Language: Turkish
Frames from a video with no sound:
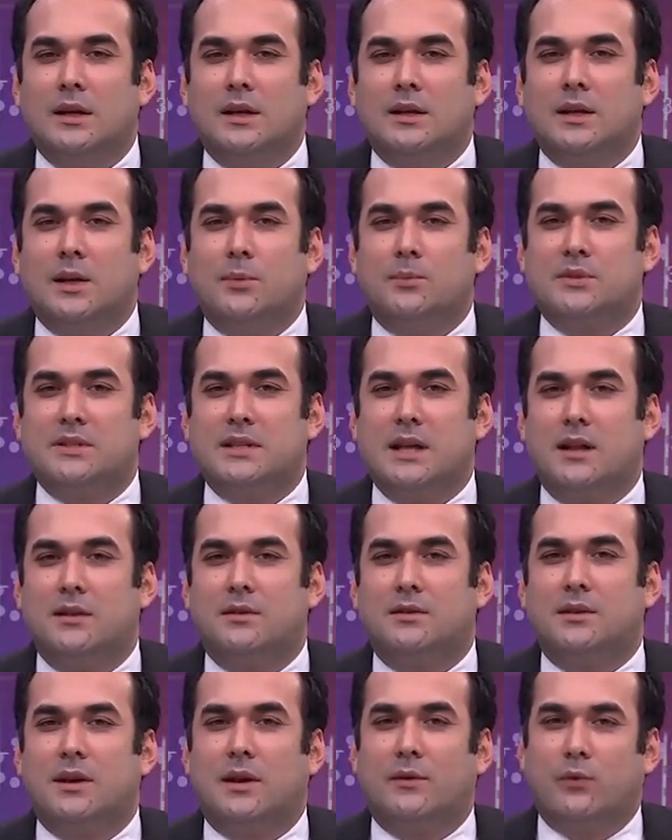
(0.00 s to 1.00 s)

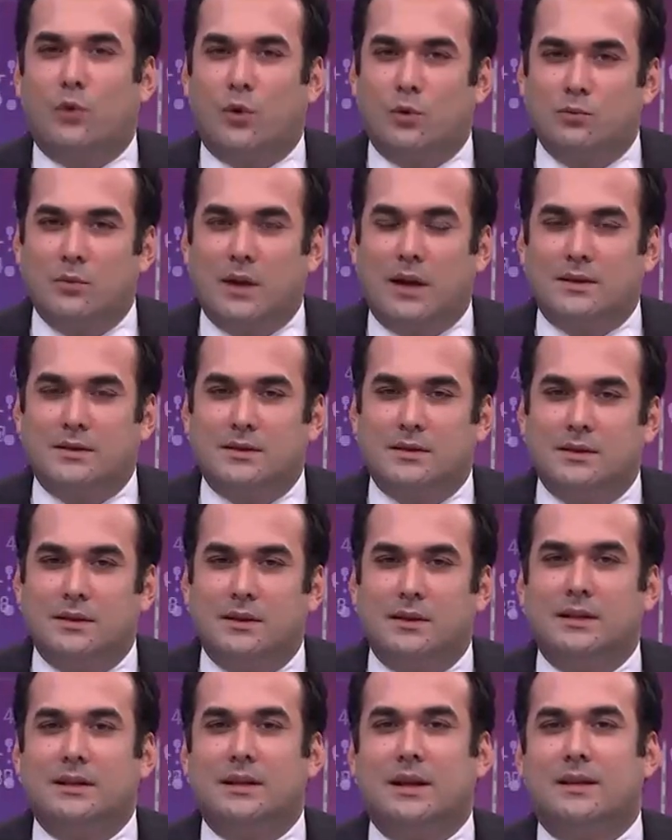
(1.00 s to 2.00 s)
Yapısal reformlar
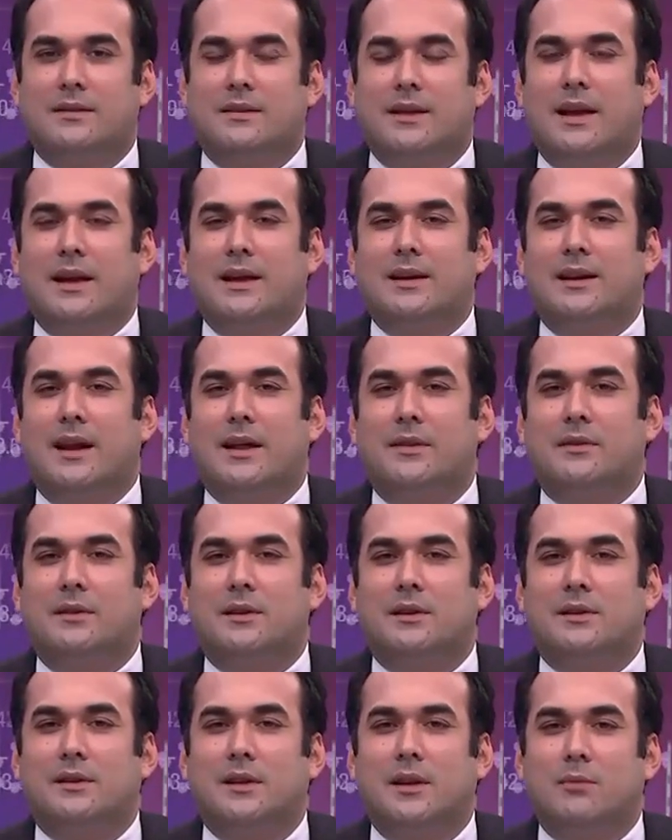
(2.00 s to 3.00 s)
yine
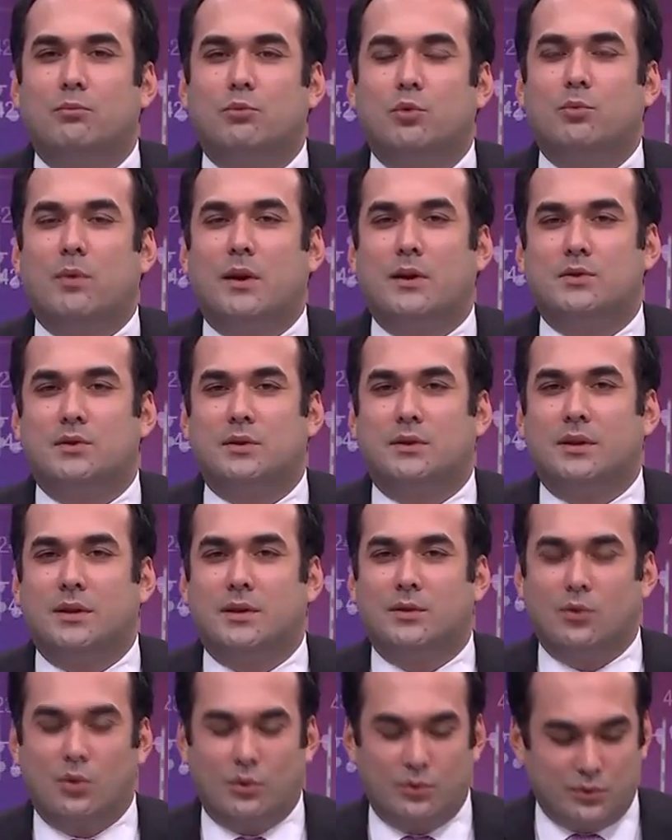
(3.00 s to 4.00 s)
değerlendirildi. Bu
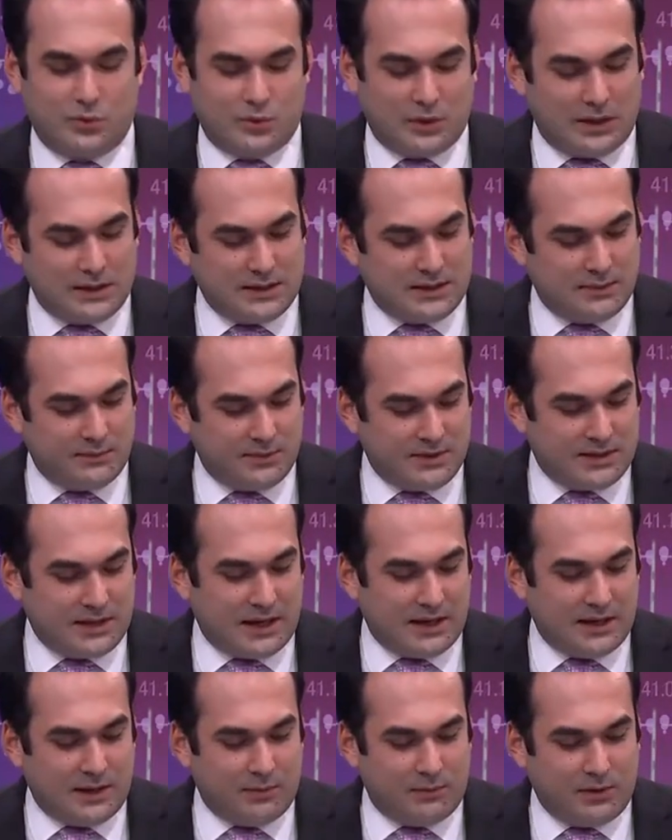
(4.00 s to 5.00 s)
başlıkları konuşacağız.
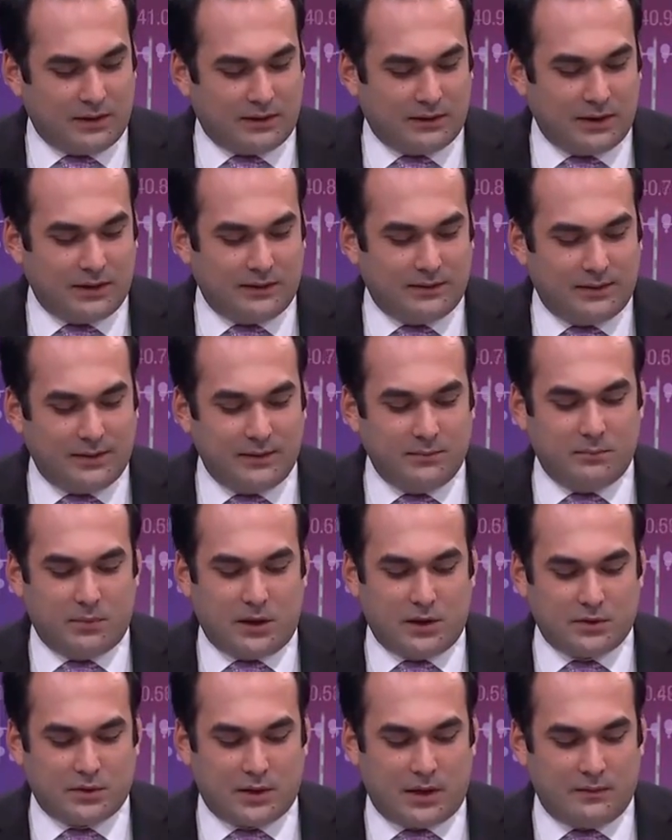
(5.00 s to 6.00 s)
Bizlerle birlikte Tim
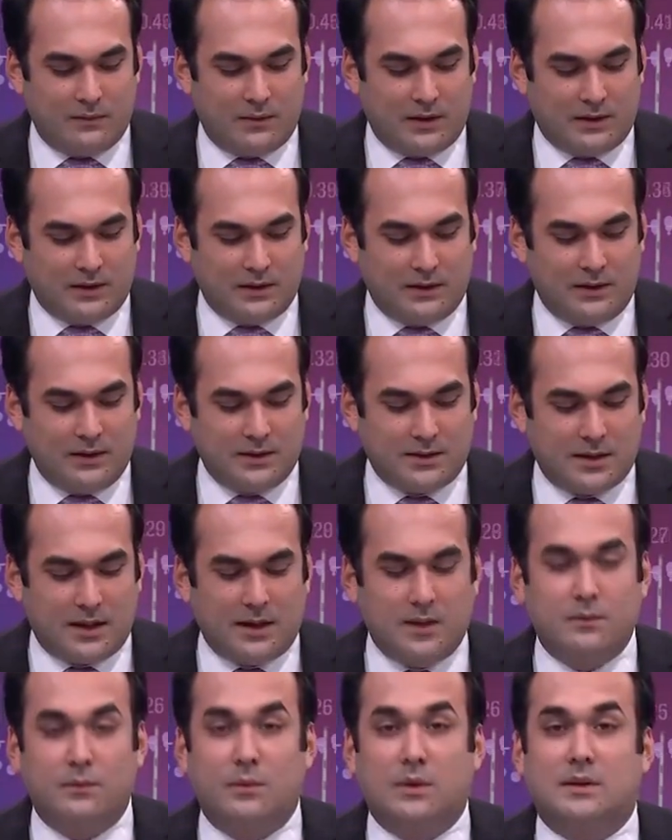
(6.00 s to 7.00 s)
Başkan Vekili
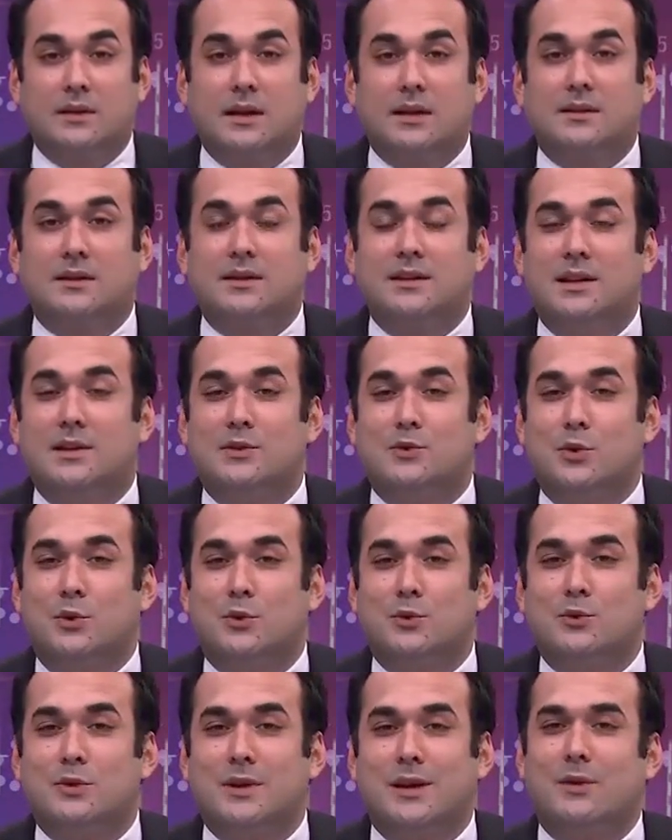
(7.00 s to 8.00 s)
Sayın Fikret Kileci
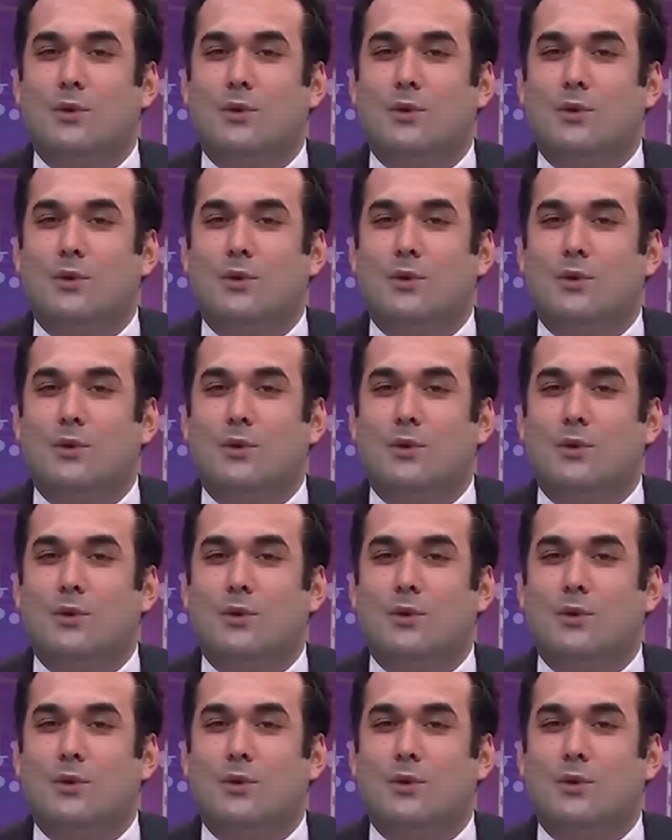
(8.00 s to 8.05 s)
olacak.